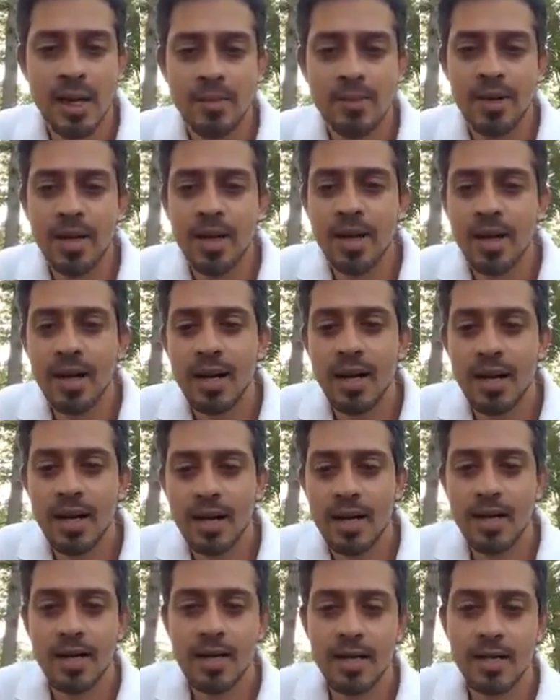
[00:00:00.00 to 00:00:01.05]
আপনারা
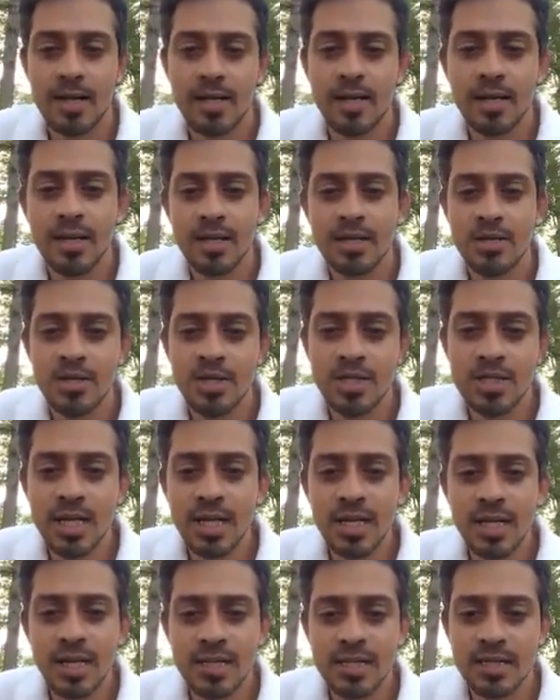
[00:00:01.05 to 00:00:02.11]
নিশ্চয়ই
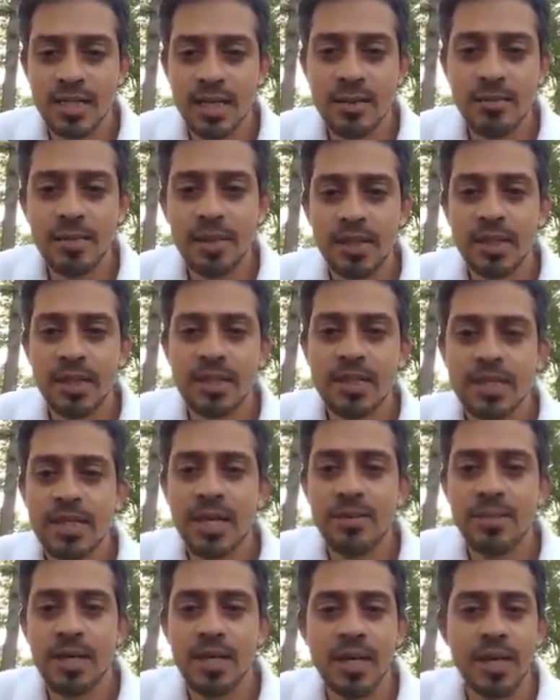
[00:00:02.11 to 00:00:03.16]
জানেন আজকে আপনাদের
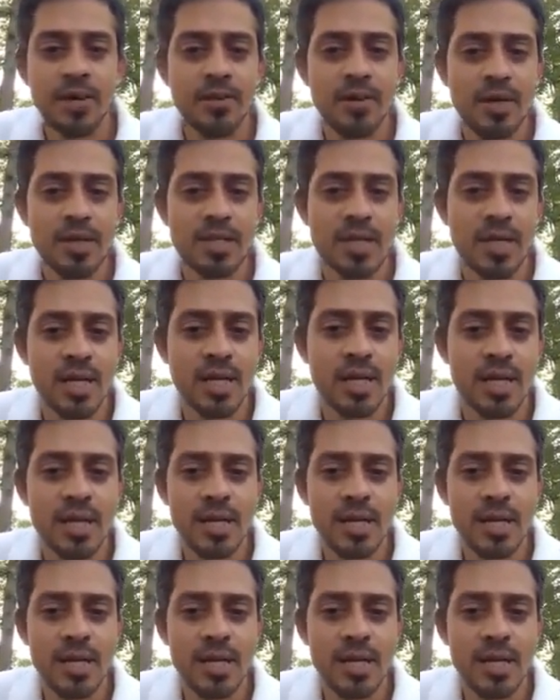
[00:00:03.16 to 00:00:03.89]
সামনে কেন আসা